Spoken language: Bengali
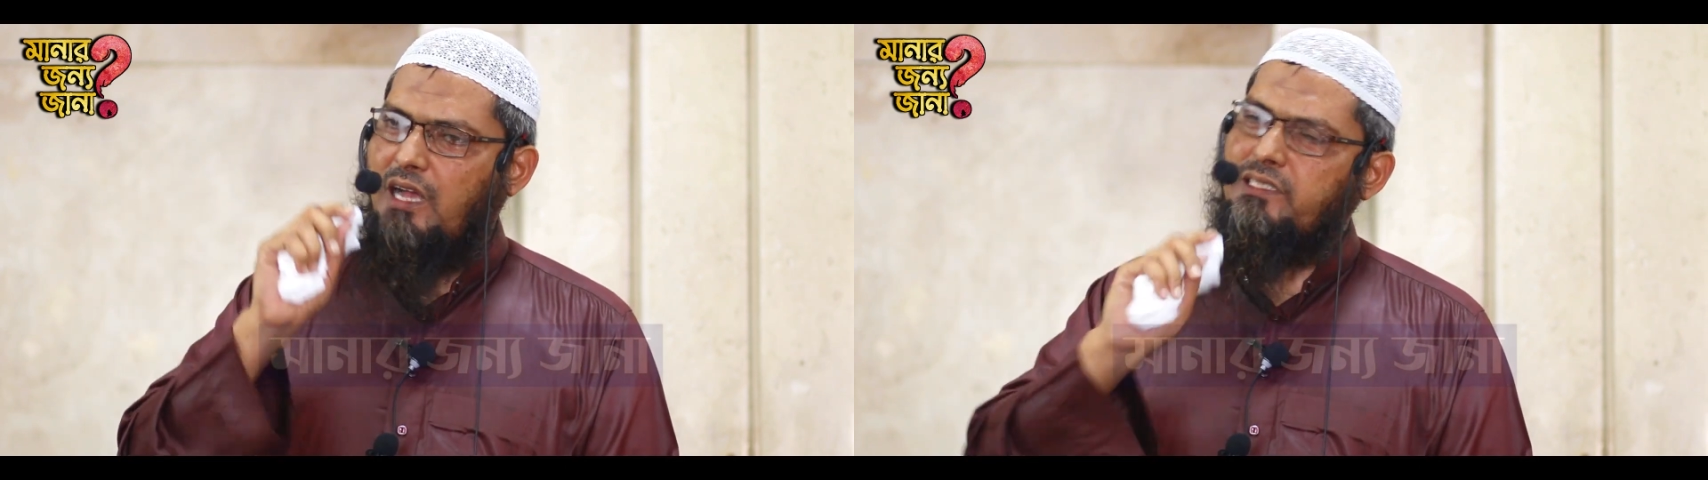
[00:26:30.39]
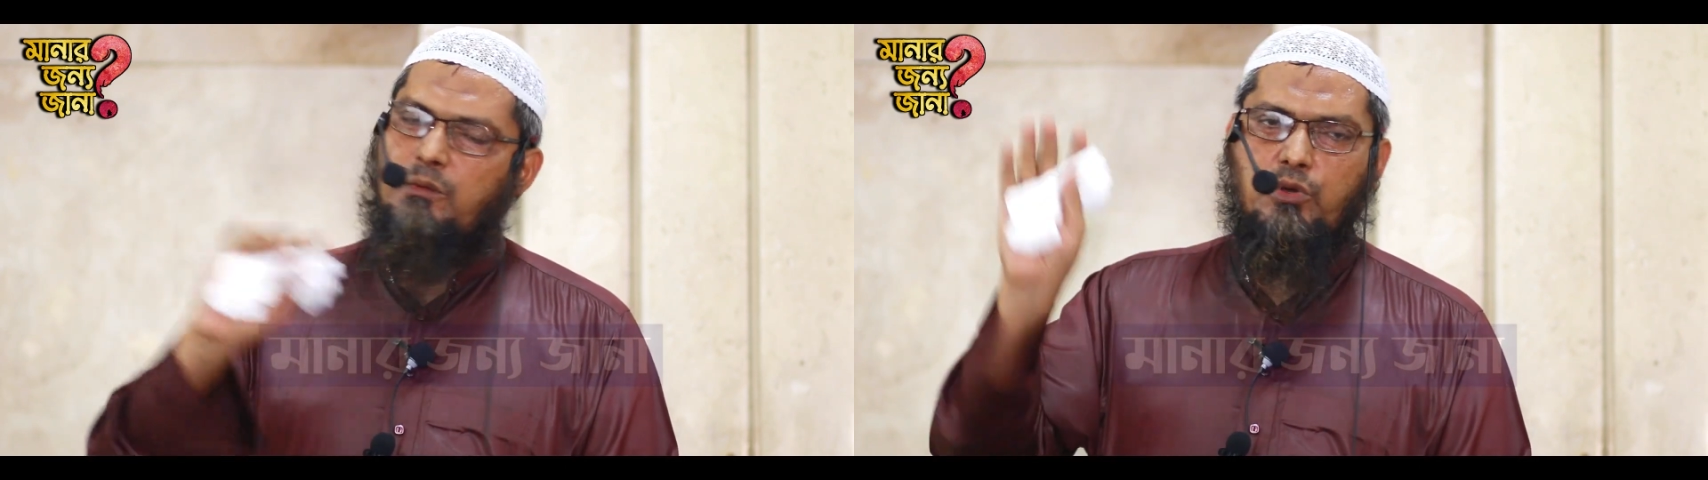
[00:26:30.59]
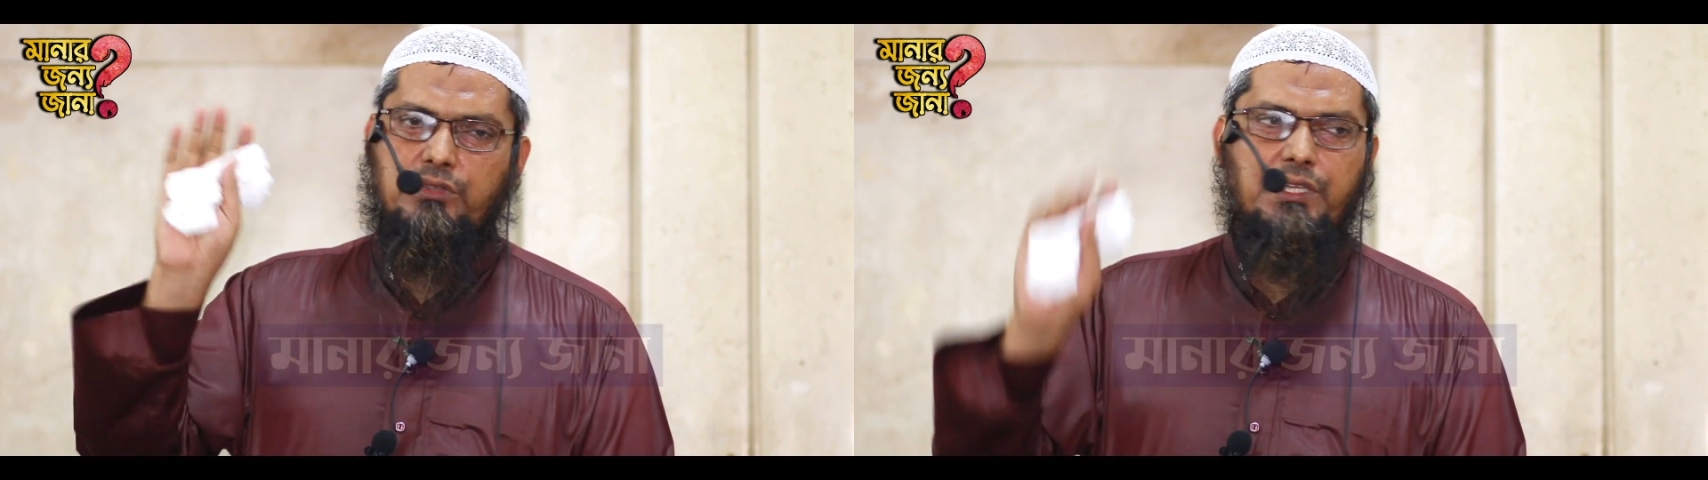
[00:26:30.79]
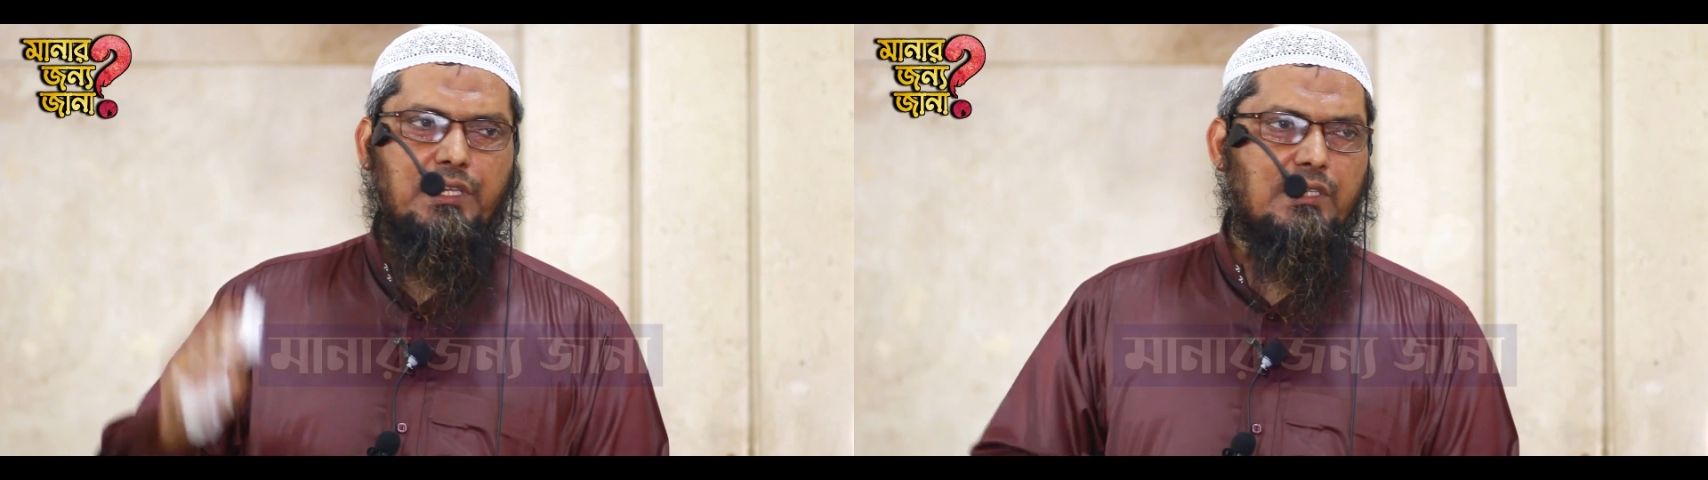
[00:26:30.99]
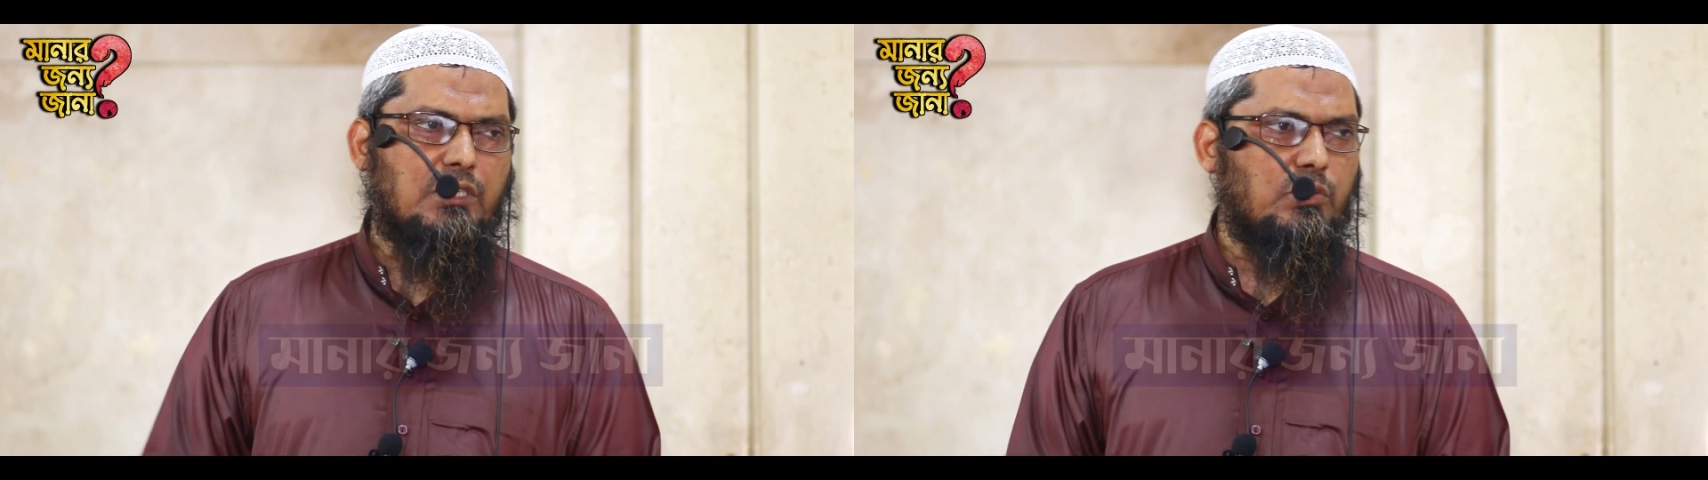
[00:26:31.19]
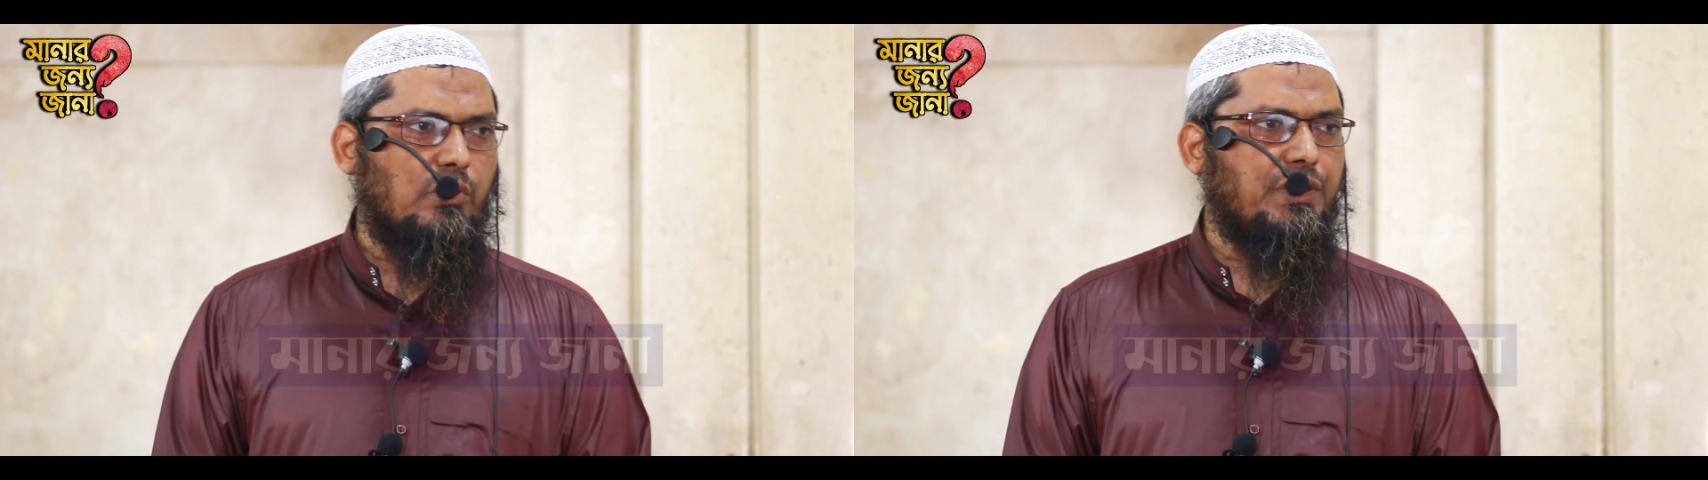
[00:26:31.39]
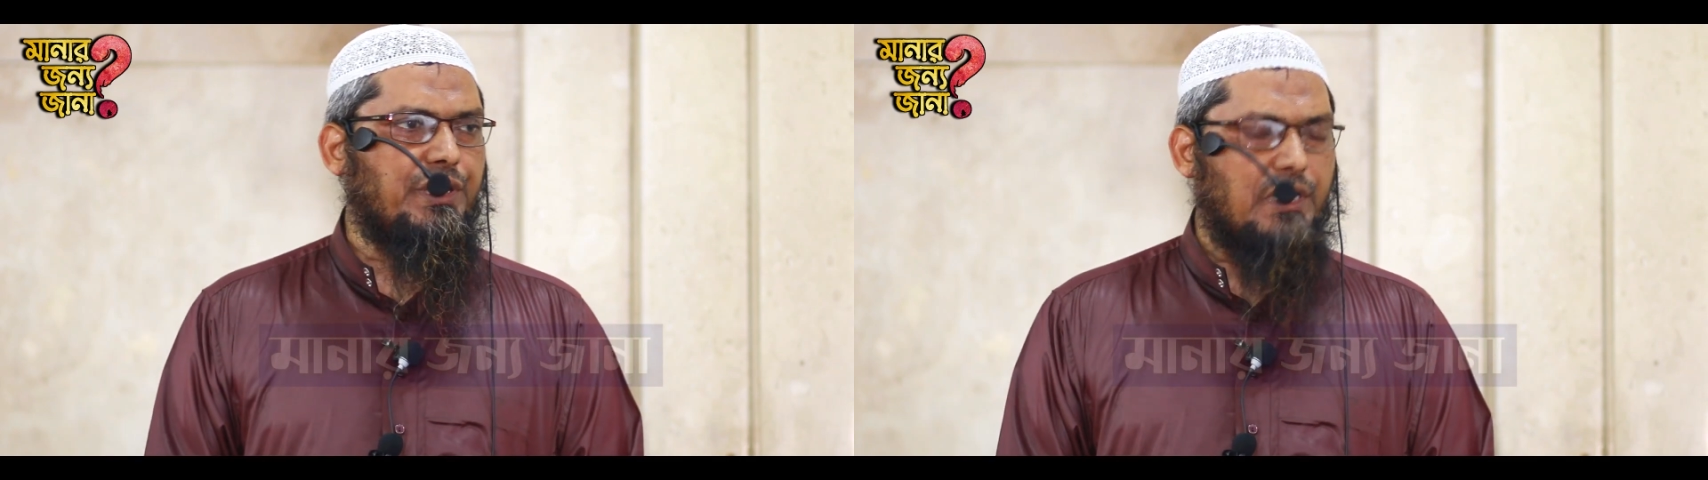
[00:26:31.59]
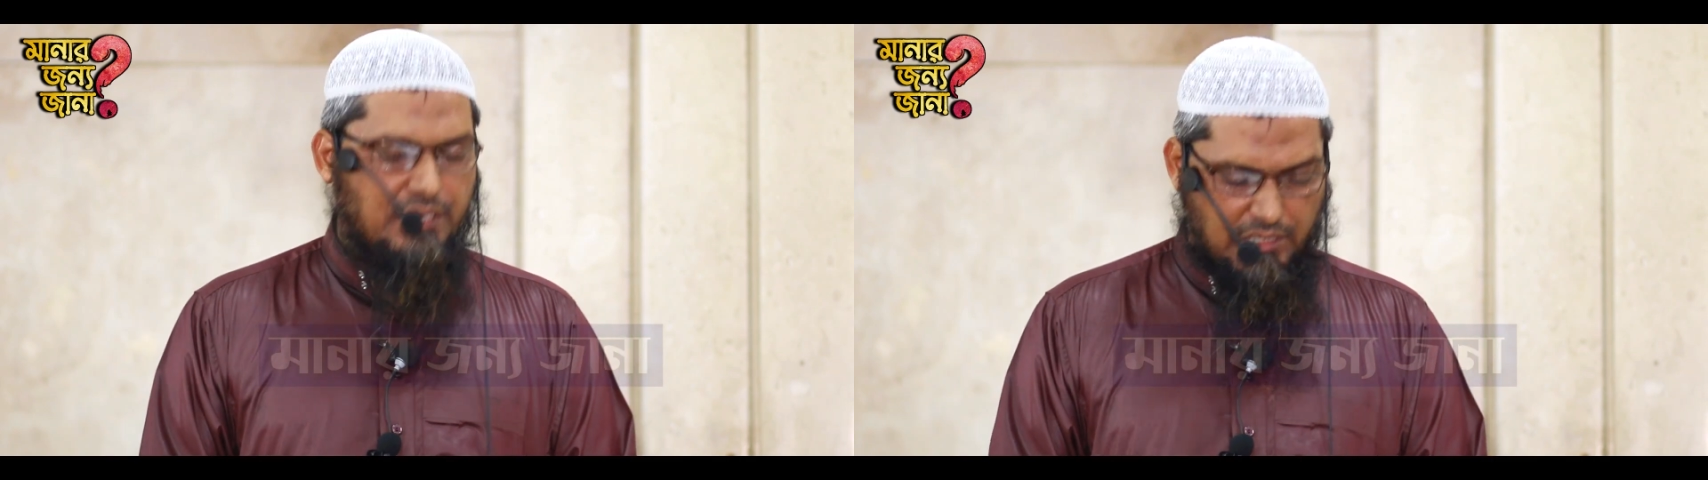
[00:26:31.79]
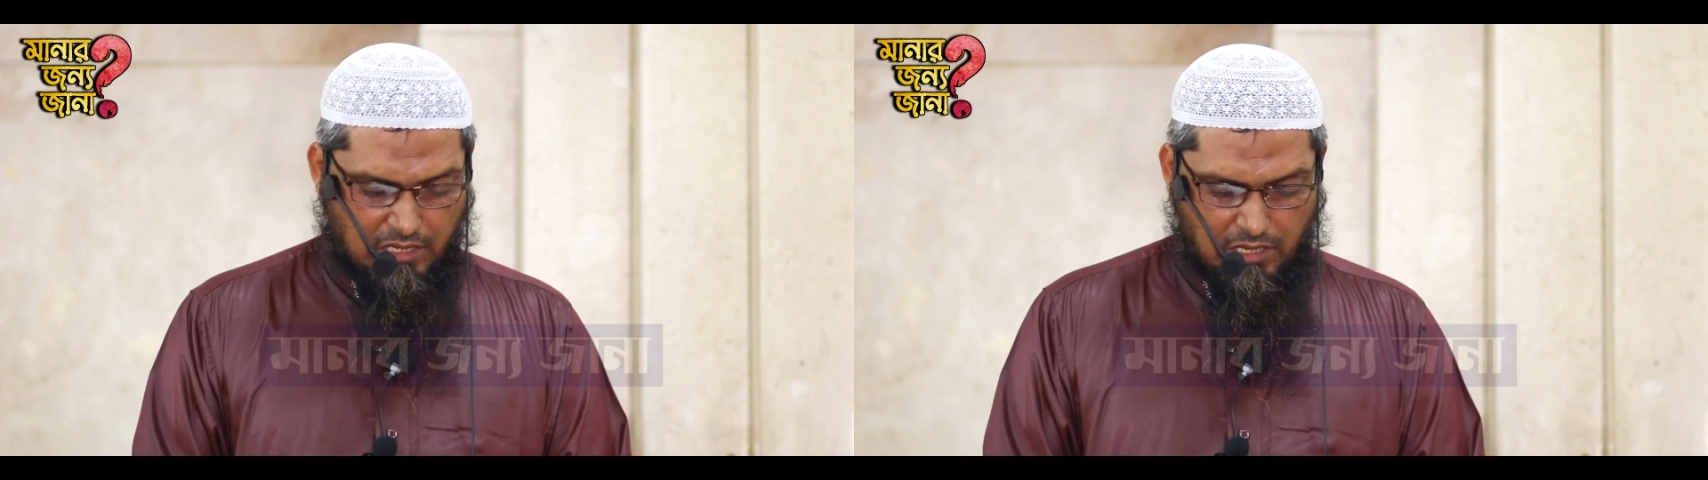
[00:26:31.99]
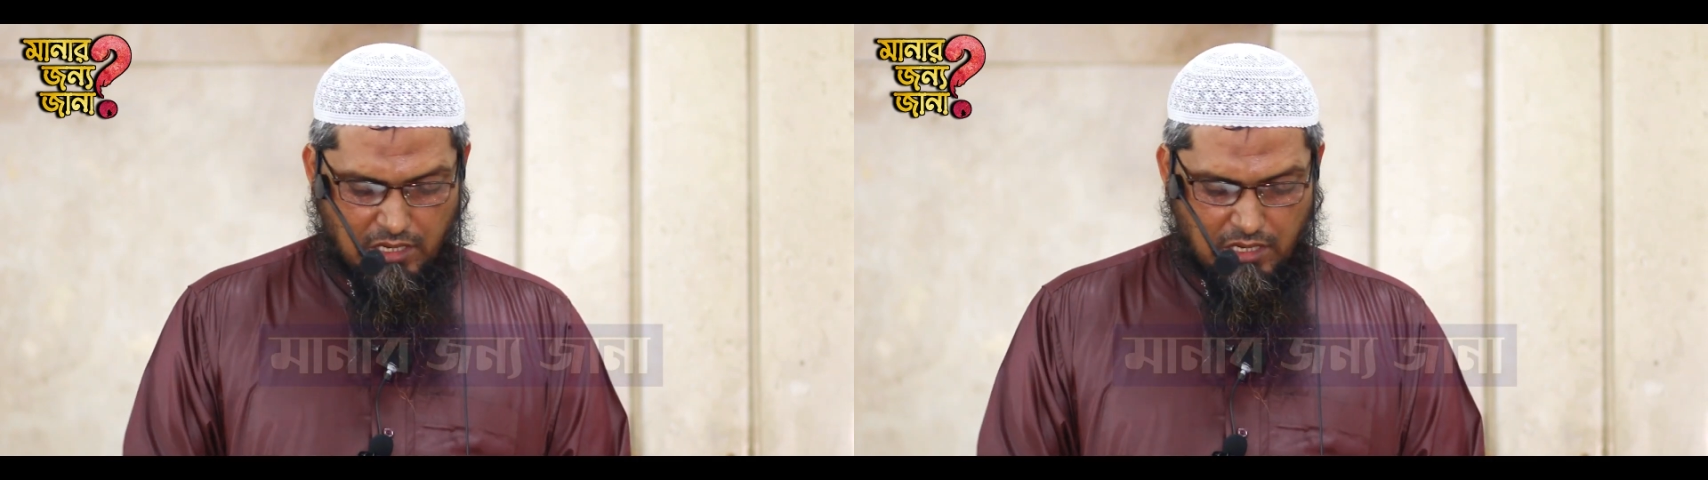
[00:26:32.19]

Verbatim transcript: আজাব হতেই আছে চলতেই আছে